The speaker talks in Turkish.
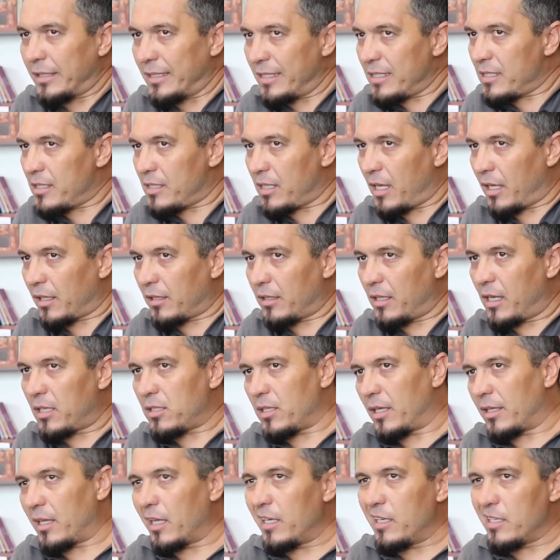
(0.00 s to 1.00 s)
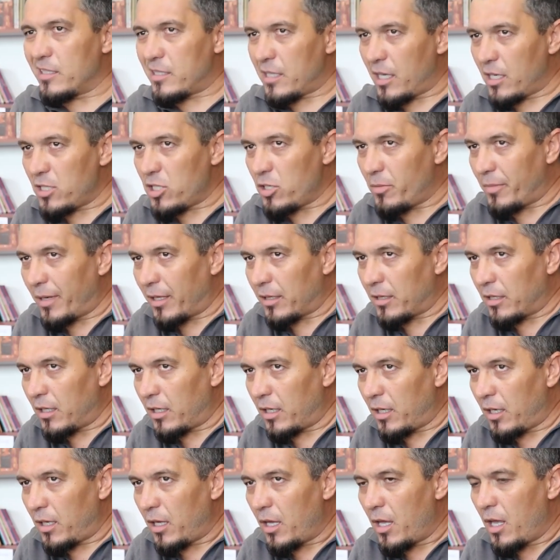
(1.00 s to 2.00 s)
Hristiyanlar ya da İsa
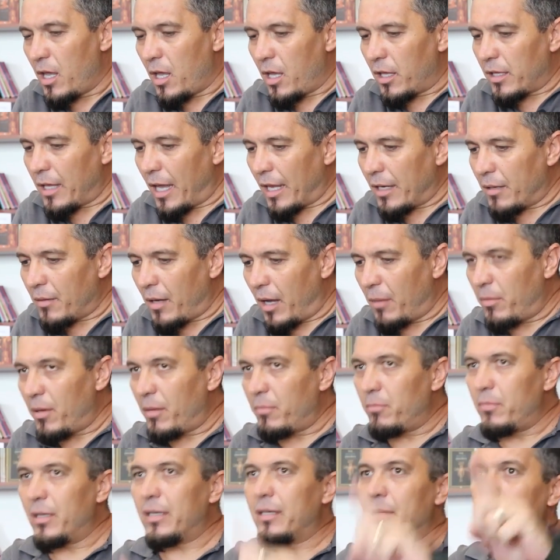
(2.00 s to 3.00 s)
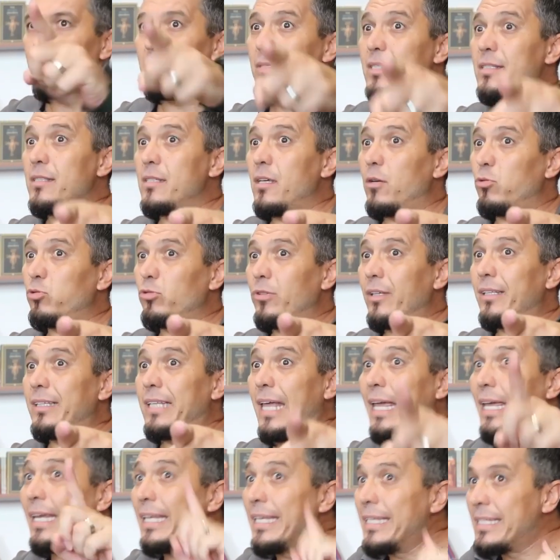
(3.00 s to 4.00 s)
cemaatleri yani aman bakın biz
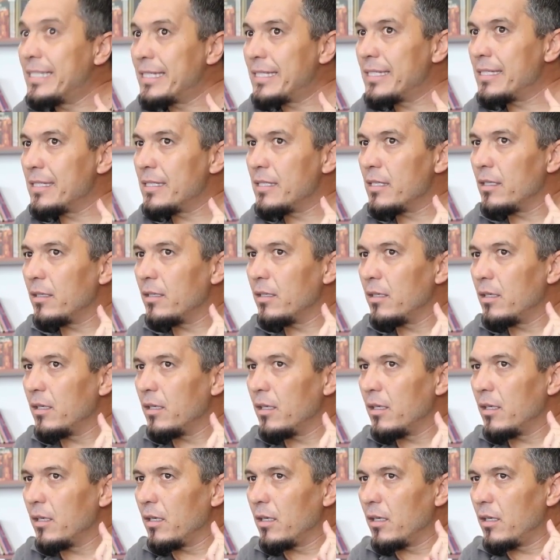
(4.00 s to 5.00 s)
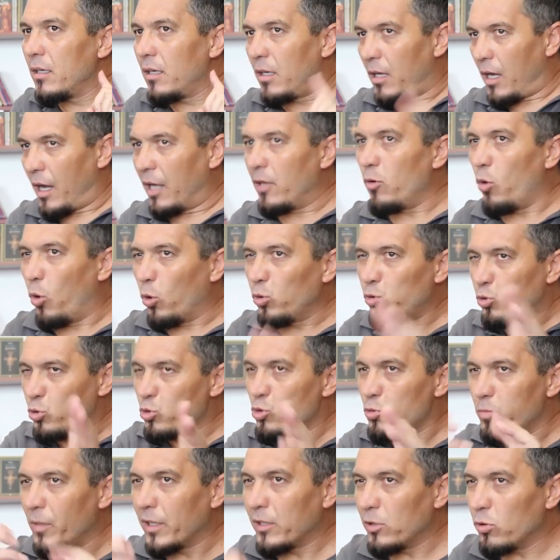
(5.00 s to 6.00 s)
Yahudi değiliz hani o
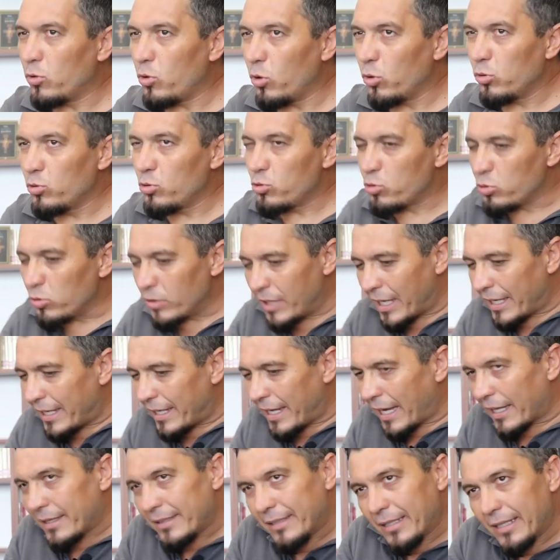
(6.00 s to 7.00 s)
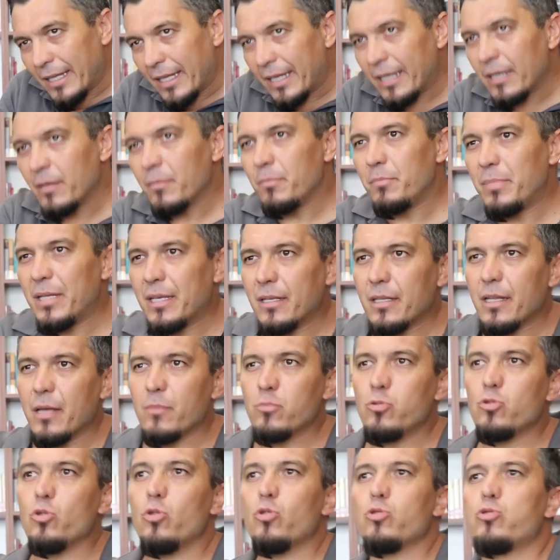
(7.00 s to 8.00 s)
düşmanlık olgusundan kendilerini bir
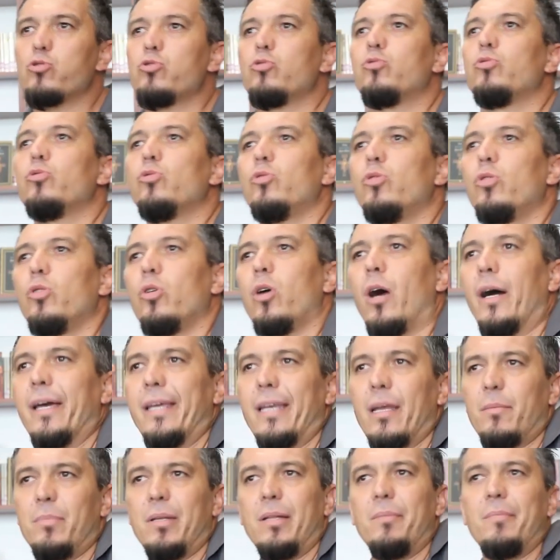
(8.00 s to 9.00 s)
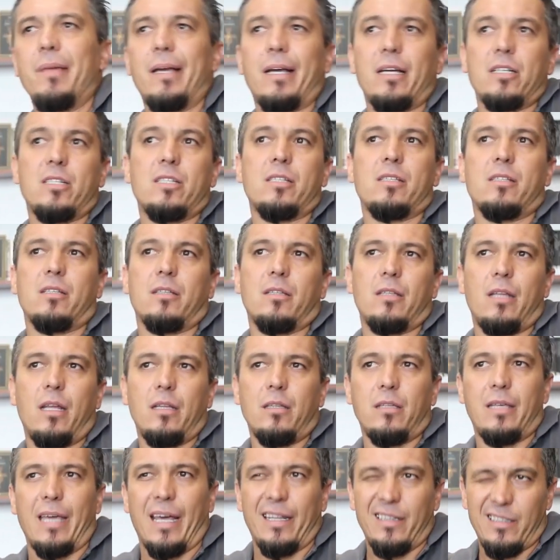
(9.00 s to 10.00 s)
nebze olsun e, ayırabilmek
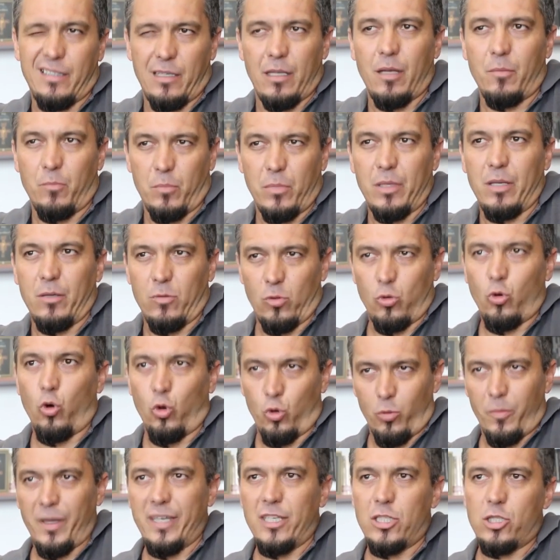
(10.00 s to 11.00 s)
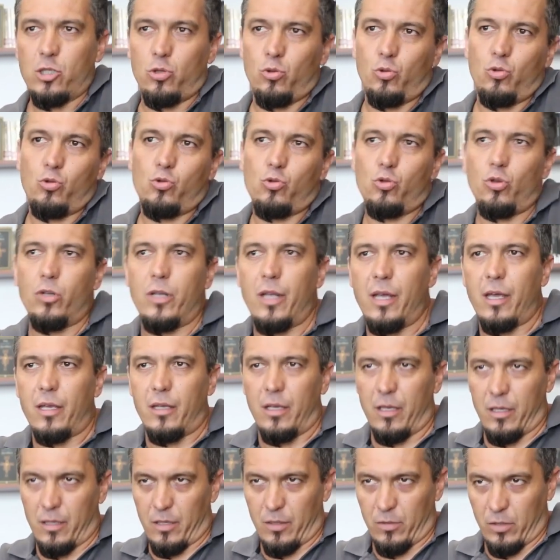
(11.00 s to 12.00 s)
açısından kendi e, bir koruma içgüdüsüyle
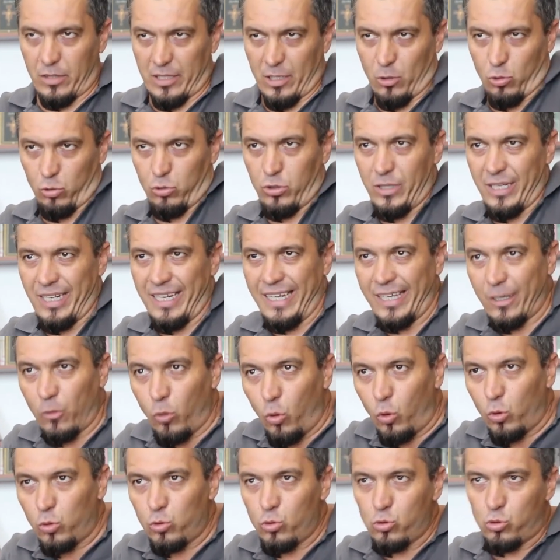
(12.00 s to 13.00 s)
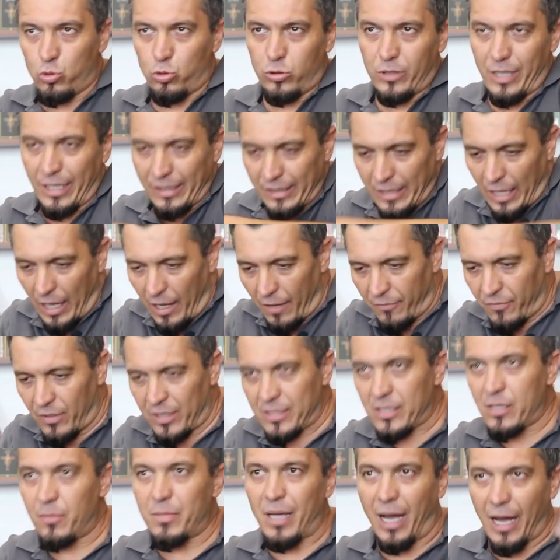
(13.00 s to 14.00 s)
e, Yahudilik olgusundan daha
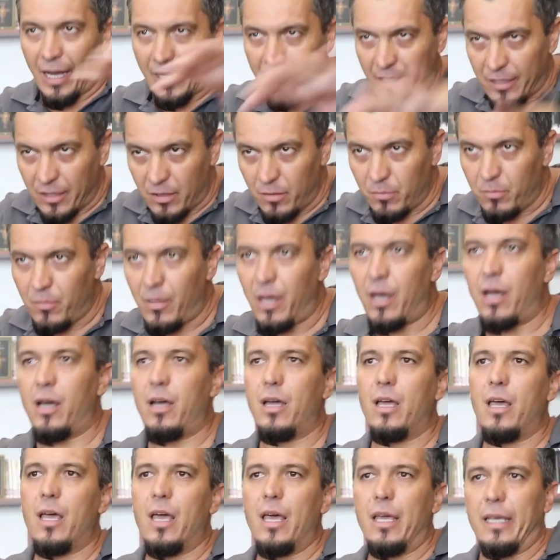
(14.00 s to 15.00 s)
fazla bir ayrılma